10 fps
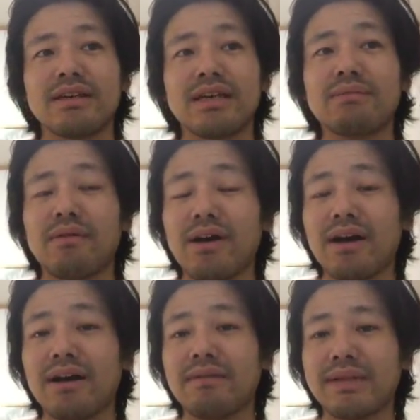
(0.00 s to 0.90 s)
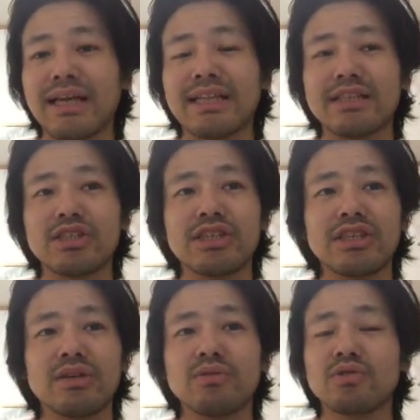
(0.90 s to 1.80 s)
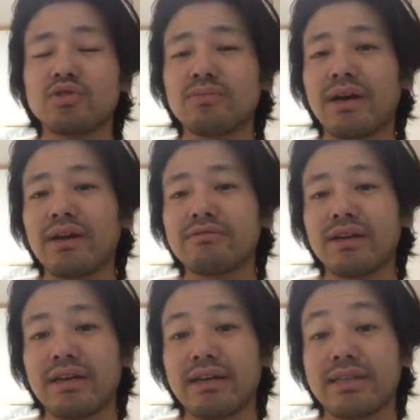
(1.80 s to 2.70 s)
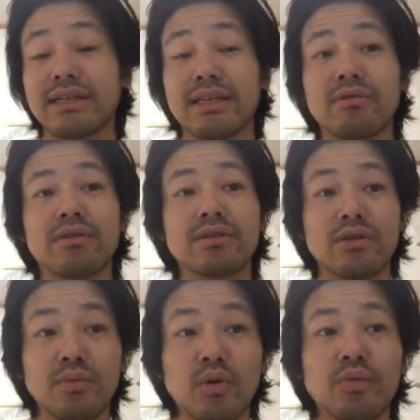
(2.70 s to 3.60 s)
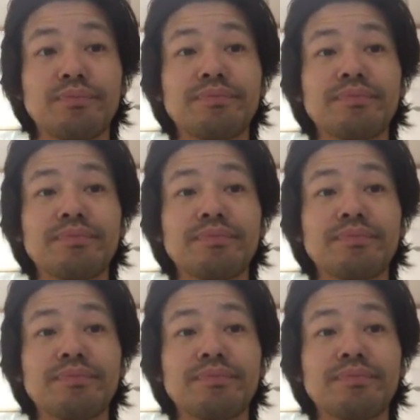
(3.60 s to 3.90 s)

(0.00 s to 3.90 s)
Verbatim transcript: 今は、まあ、大体月40万円くらい稼いでるんですけども、